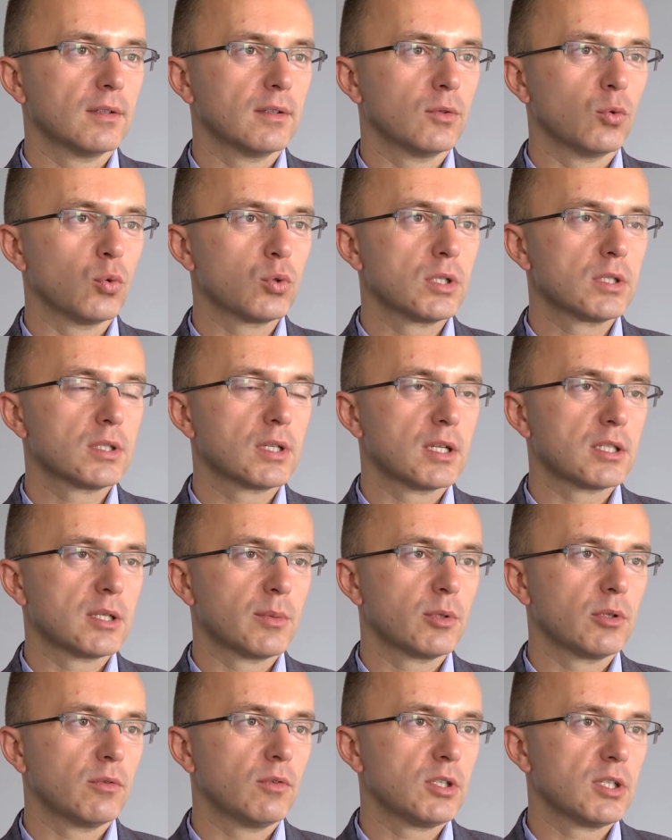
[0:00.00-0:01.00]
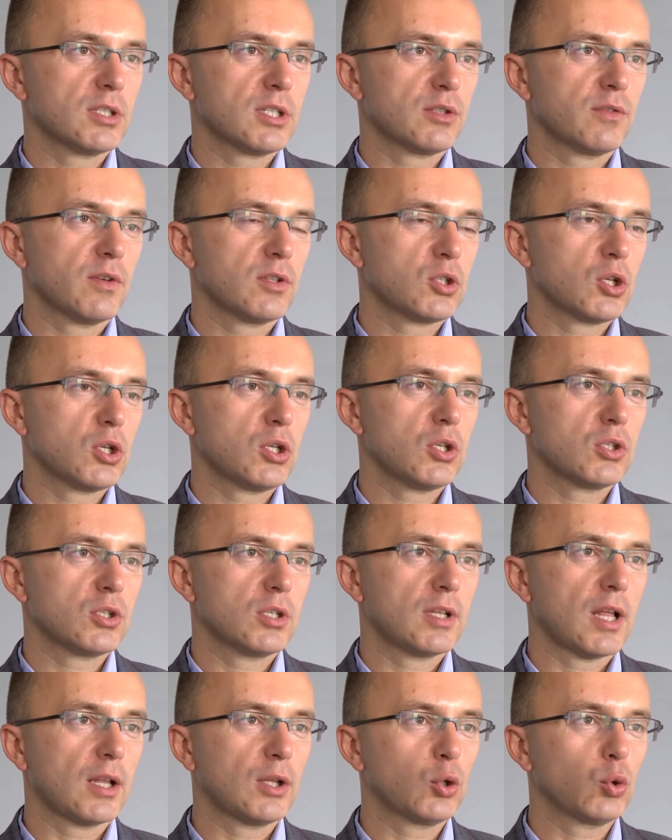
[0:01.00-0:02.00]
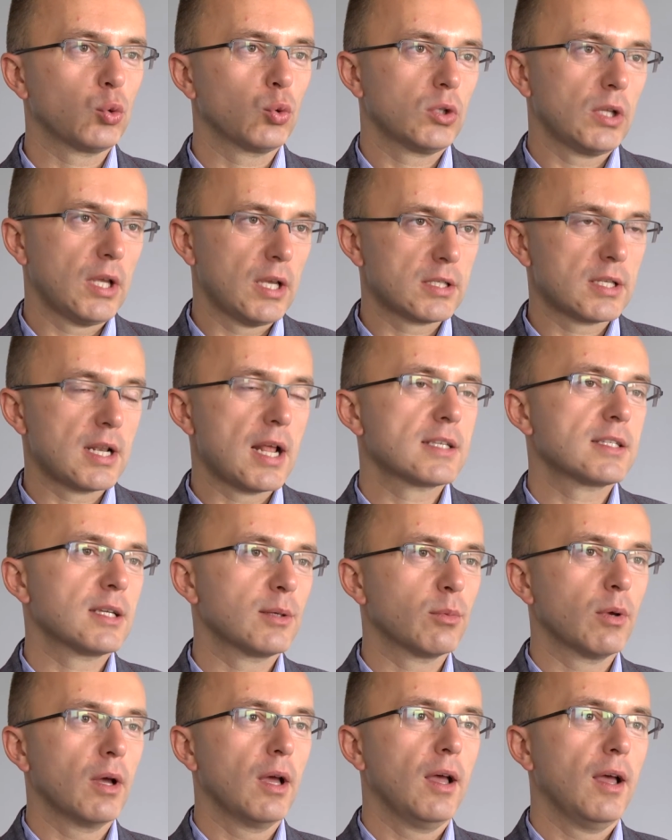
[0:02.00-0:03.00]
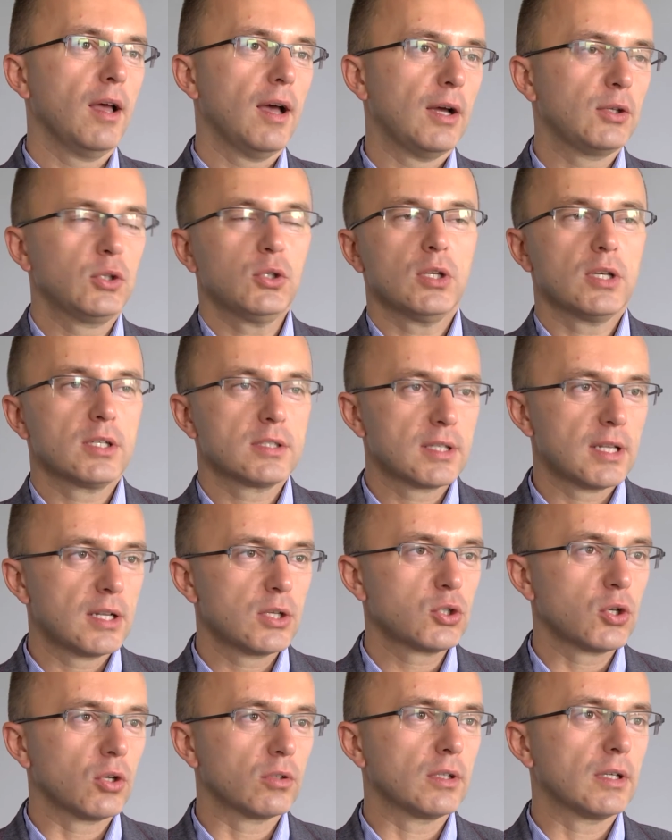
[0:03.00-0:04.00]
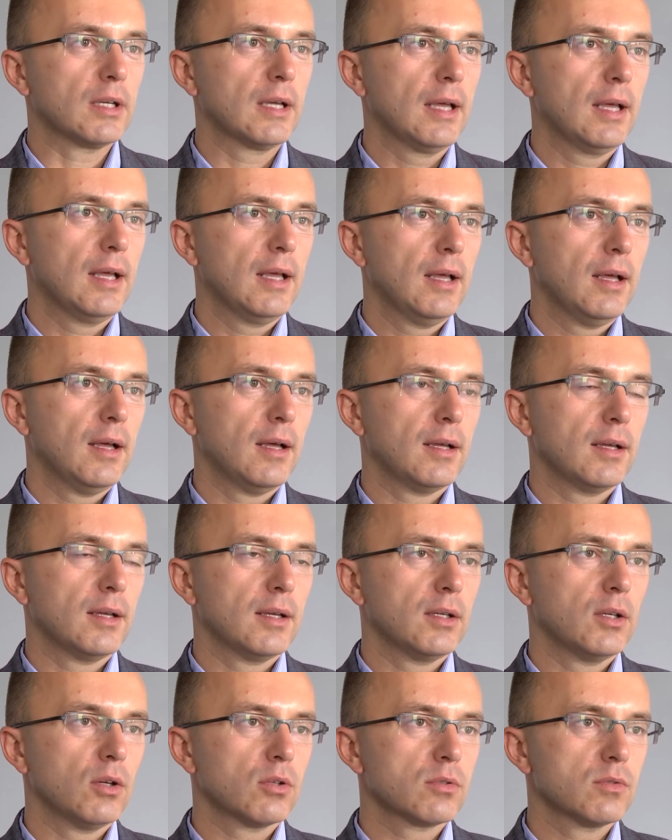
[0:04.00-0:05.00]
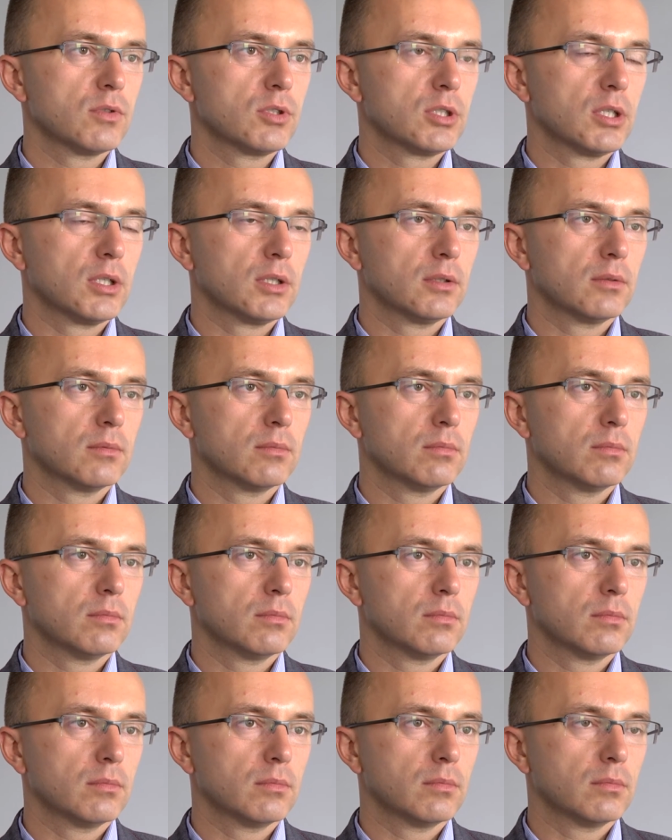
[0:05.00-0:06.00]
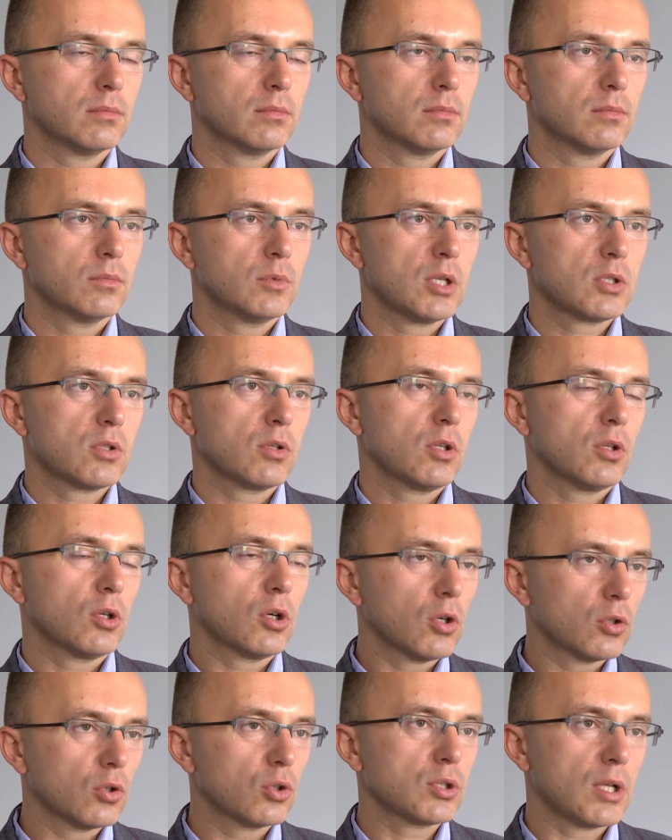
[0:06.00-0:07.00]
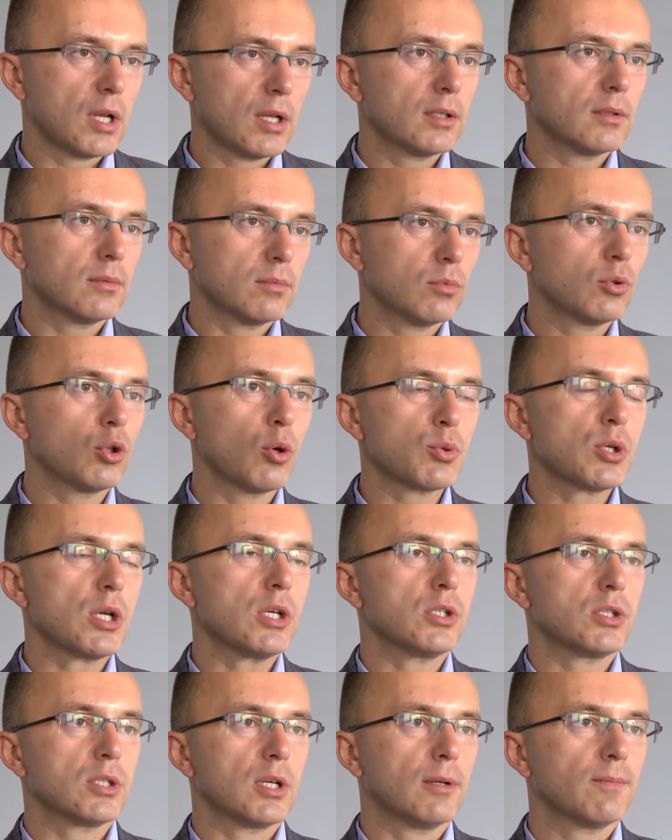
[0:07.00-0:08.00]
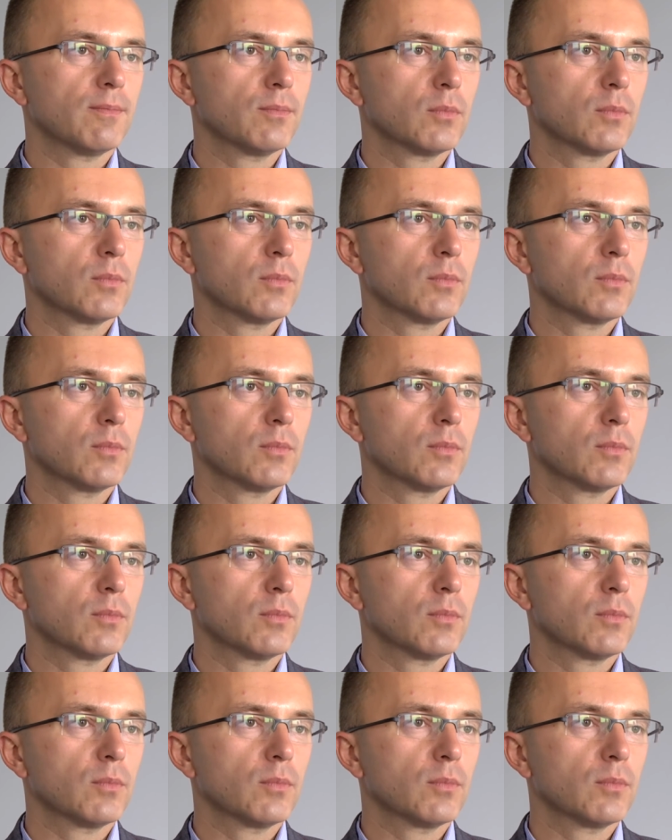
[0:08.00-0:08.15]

e, uzyskać, a mianowicie zaświadczenie, że dany grunt nie jest lasem ani nie jest zalesiony. E, I oczywiście mm, jest to niedogodność, ale do przejścia